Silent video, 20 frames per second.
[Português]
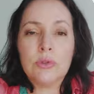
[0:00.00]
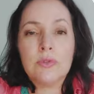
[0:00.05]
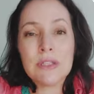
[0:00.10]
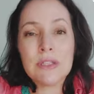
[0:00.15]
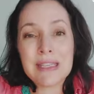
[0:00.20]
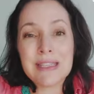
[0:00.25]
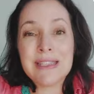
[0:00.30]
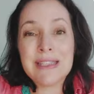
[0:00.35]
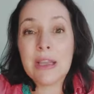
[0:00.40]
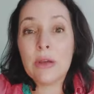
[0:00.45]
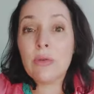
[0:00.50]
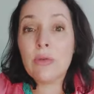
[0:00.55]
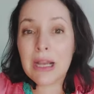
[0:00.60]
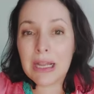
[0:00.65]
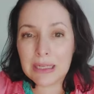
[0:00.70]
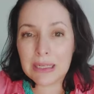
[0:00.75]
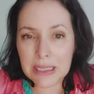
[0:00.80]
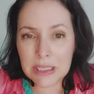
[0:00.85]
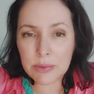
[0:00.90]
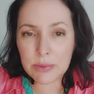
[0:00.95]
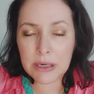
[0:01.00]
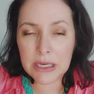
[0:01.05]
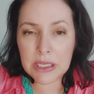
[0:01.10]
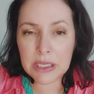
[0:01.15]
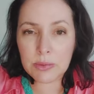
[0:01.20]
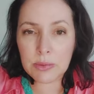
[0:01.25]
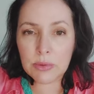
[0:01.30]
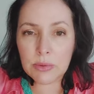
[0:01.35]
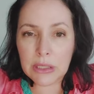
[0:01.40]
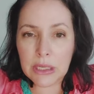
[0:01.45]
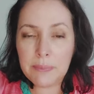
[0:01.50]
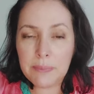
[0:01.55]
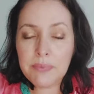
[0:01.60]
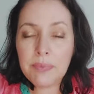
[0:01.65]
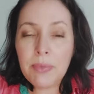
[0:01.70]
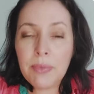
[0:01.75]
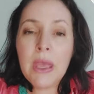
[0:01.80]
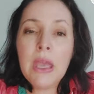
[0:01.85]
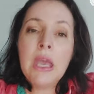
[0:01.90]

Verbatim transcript: vocês tenham canais para responder.